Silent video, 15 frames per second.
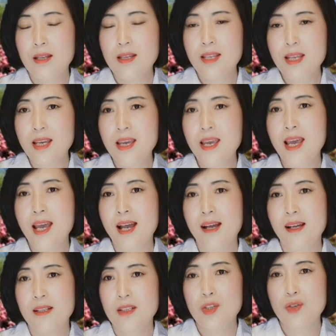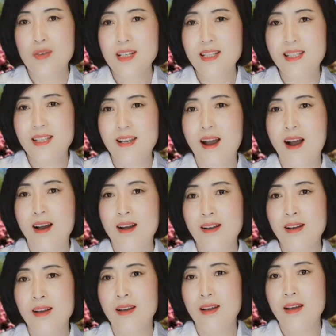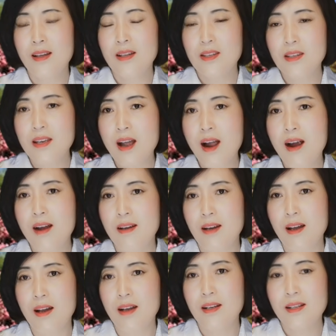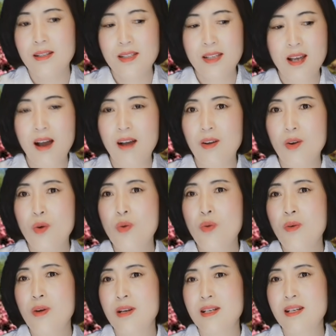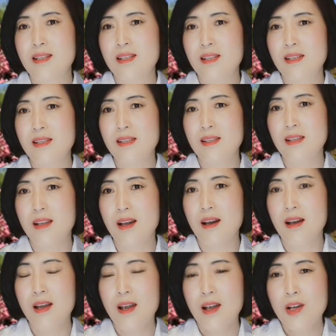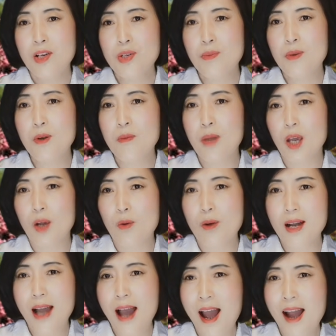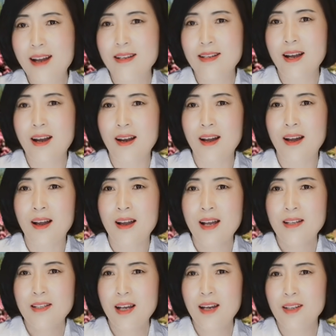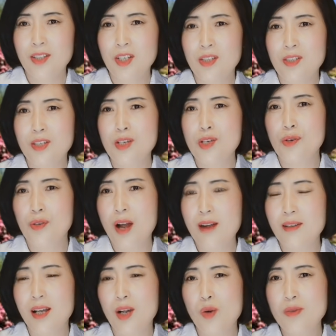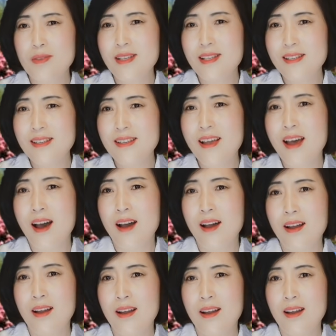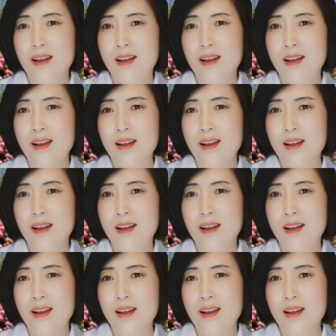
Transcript: 第一就是抢，第二呢抢货是其次的，是不是？美国看上了这个顶级手套这公司啊，